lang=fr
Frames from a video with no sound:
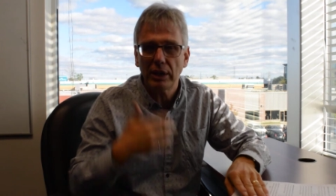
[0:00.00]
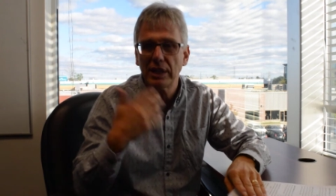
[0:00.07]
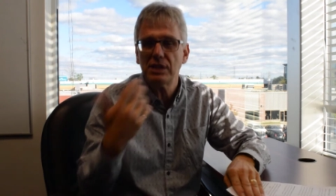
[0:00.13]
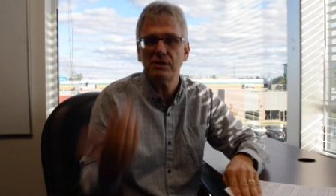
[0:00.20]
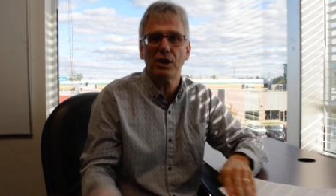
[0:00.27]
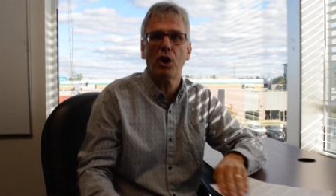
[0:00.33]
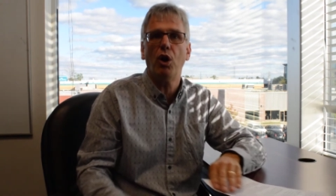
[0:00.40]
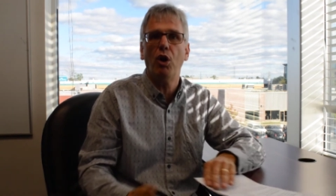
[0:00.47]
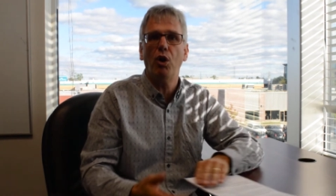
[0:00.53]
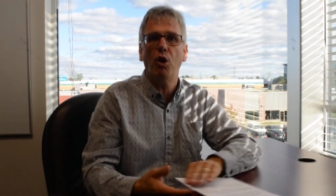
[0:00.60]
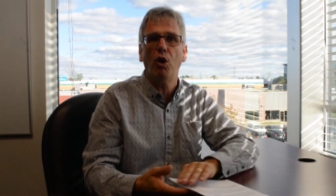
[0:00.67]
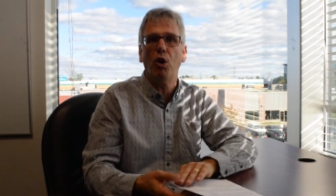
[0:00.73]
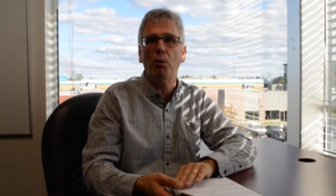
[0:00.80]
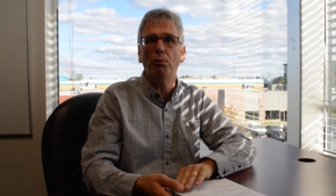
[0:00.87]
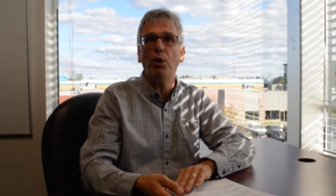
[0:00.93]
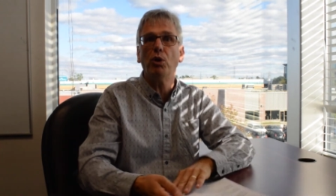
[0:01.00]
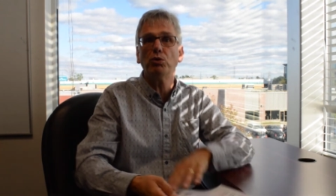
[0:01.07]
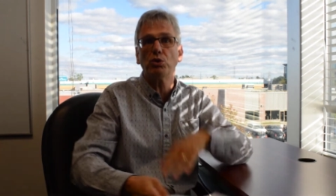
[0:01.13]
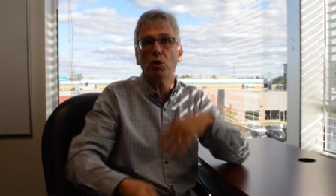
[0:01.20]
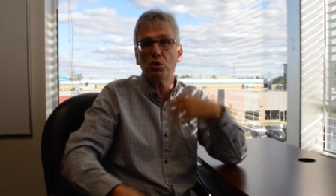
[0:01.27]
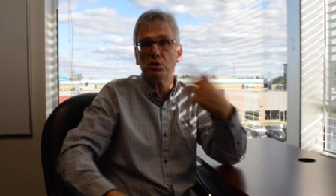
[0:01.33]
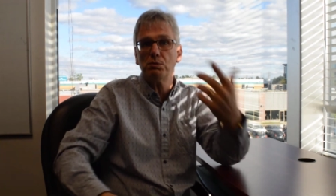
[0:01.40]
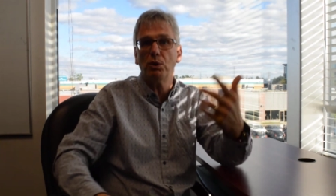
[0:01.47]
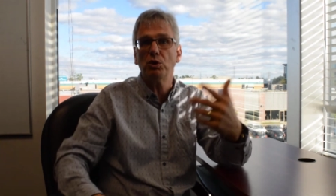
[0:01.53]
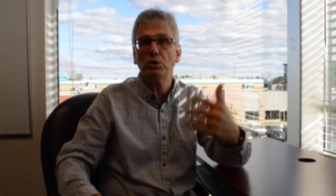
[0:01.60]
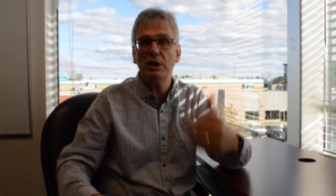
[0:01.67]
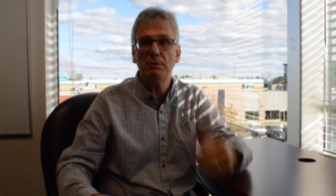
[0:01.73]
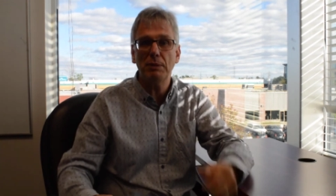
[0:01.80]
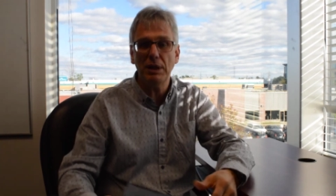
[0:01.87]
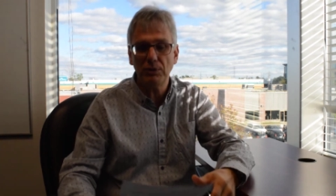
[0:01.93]
C'est qu'on monte, on se montre
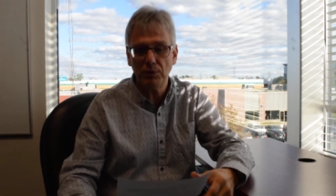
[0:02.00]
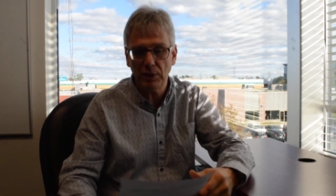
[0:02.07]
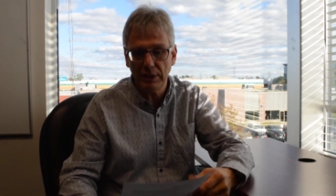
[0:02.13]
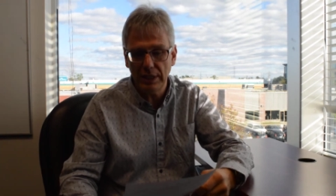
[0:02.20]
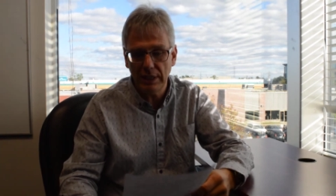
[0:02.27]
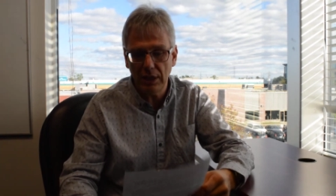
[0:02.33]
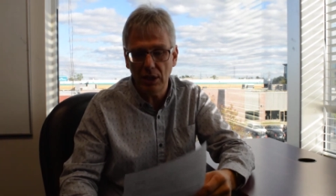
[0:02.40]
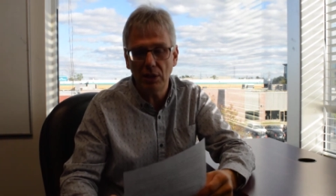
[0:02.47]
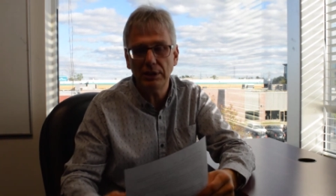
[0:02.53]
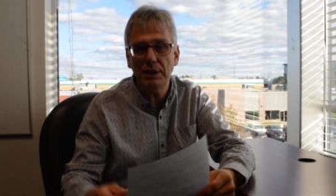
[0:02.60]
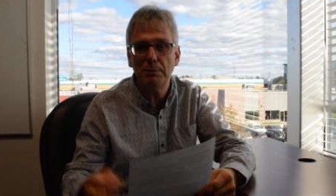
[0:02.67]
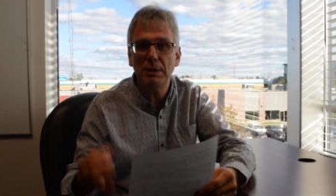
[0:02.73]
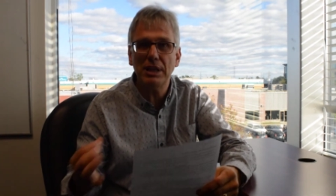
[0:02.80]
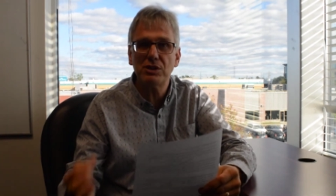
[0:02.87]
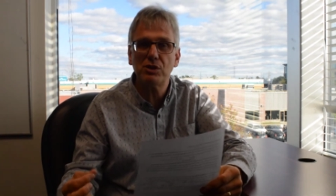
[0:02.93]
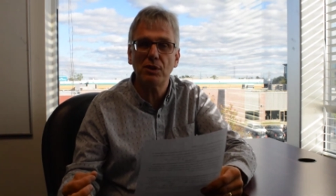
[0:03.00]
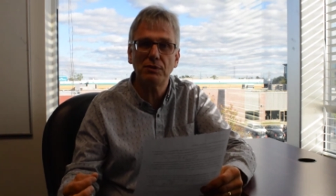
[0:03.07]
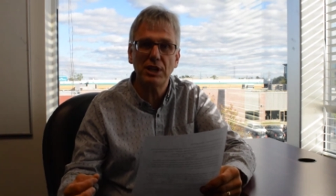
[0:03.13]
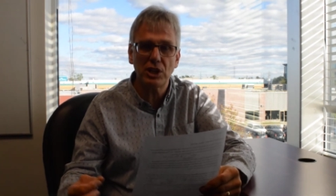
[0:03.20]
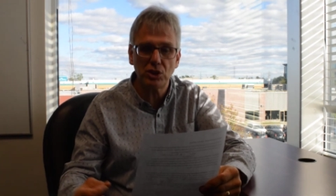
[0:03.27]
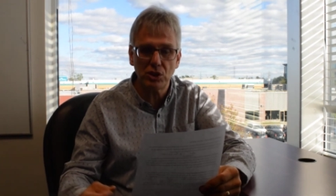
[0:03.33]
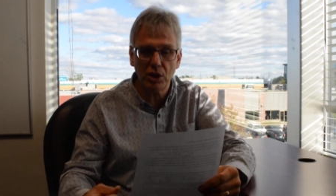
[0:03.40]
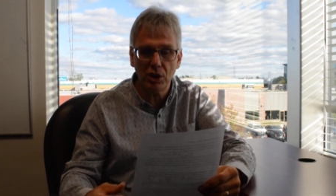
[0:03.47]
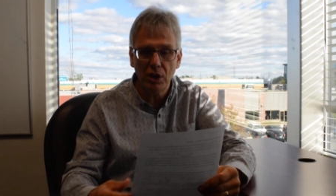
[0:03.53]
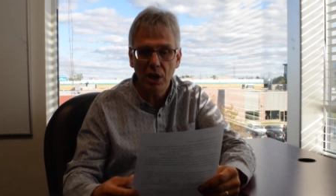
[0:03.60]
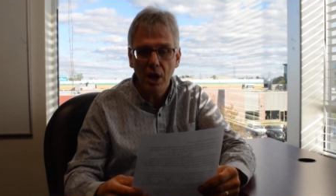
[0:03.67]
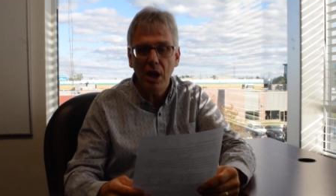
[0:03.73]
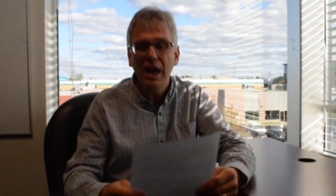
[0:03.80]
des belles, des, euh, des belles offres d'achat.